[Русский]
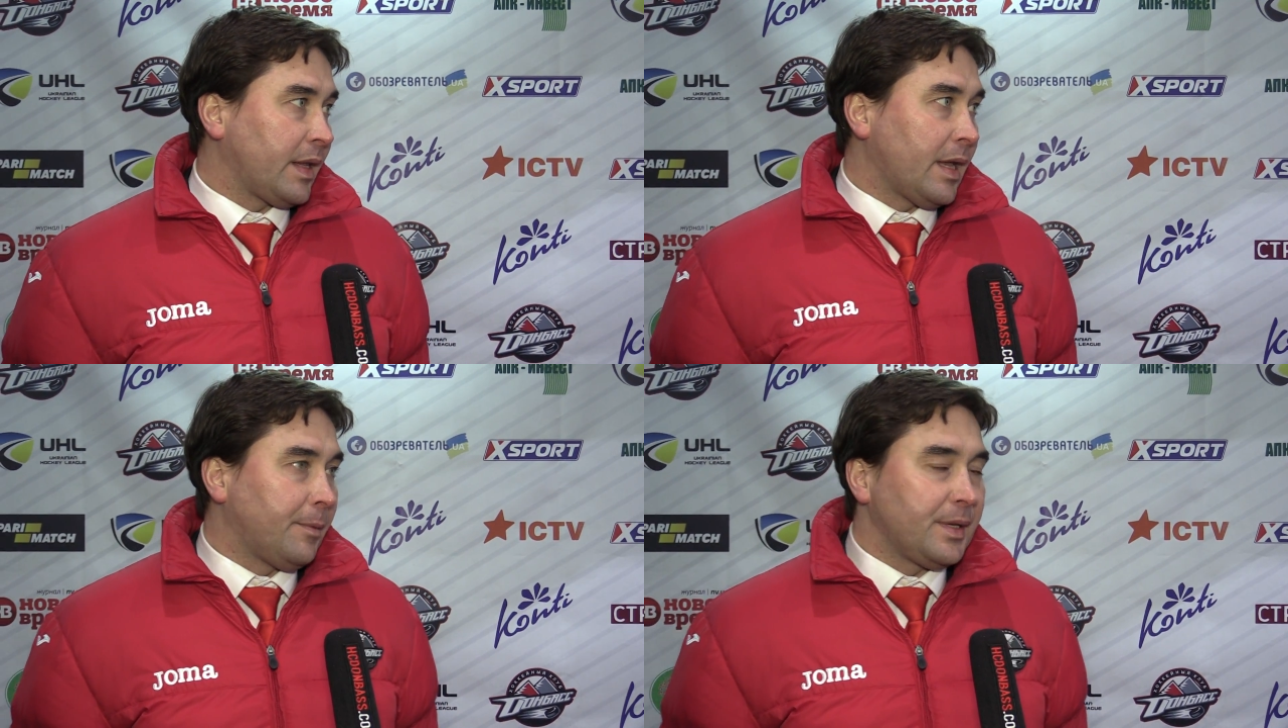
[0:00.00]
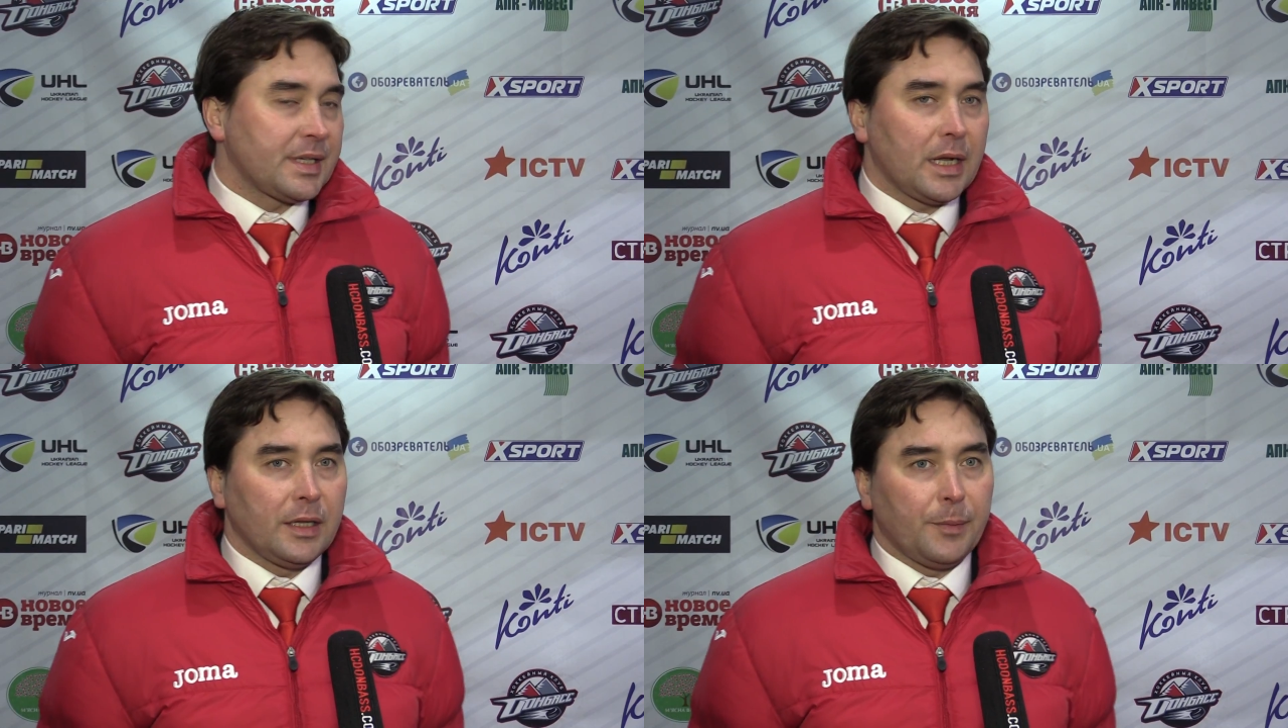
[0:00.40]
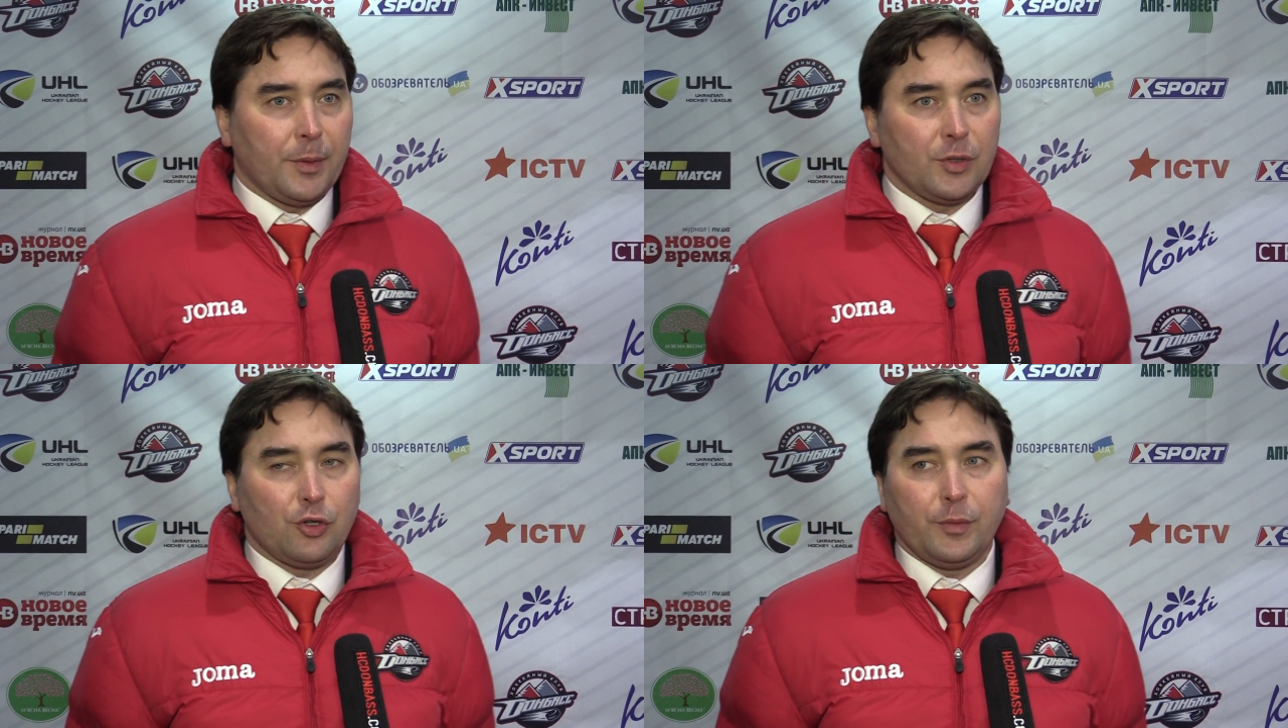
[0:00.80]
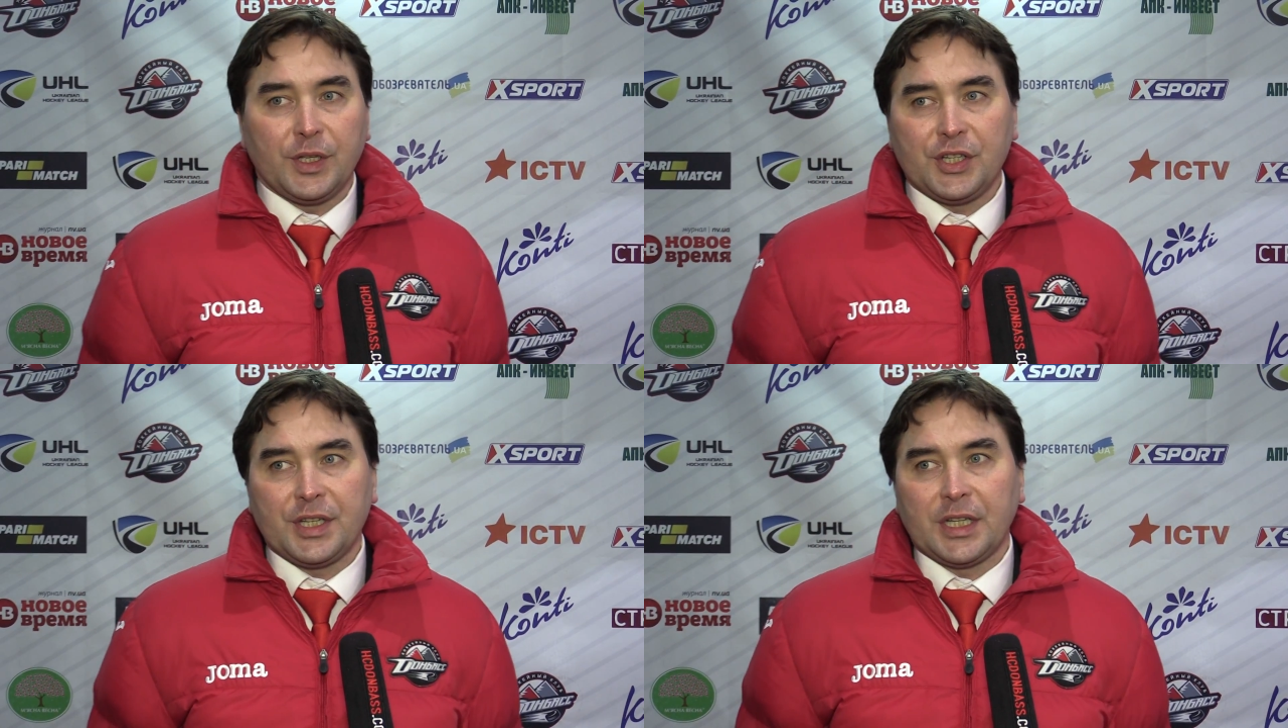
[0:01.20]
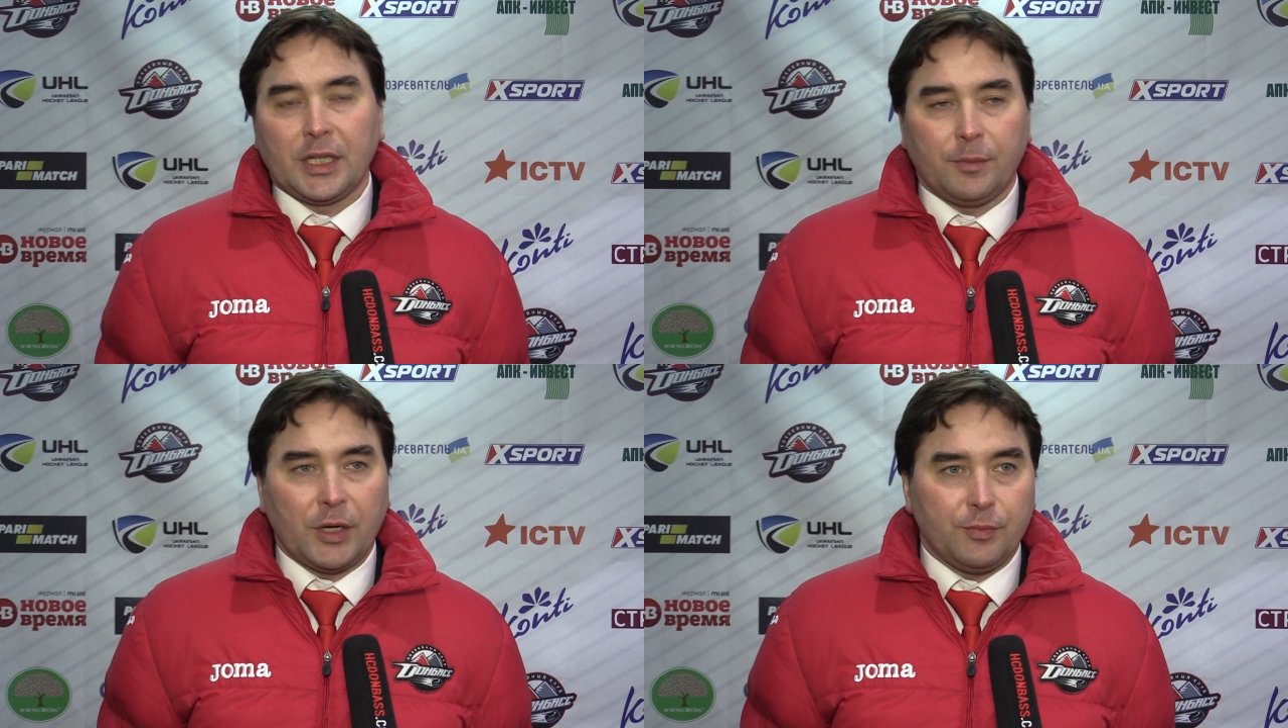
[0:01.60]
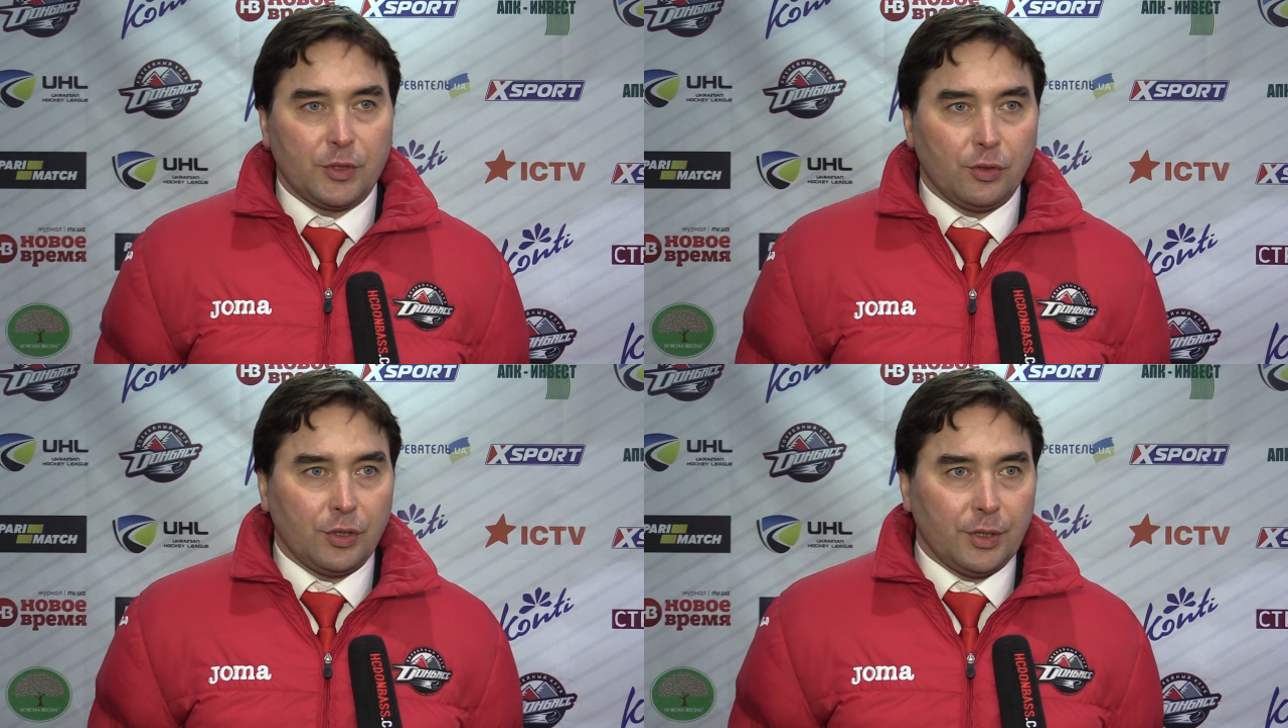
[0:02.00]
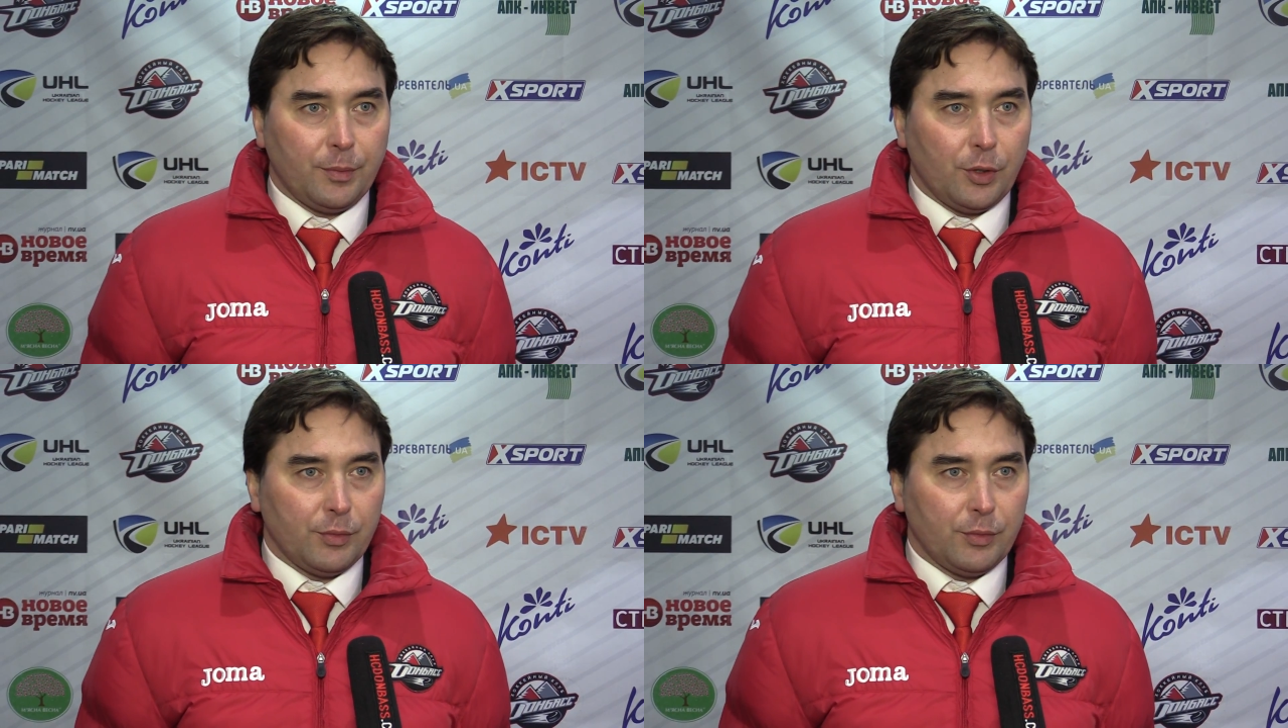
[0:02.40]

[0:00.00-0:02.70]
я бы не сказал, например, что именно через этот матч мы что-то наберем.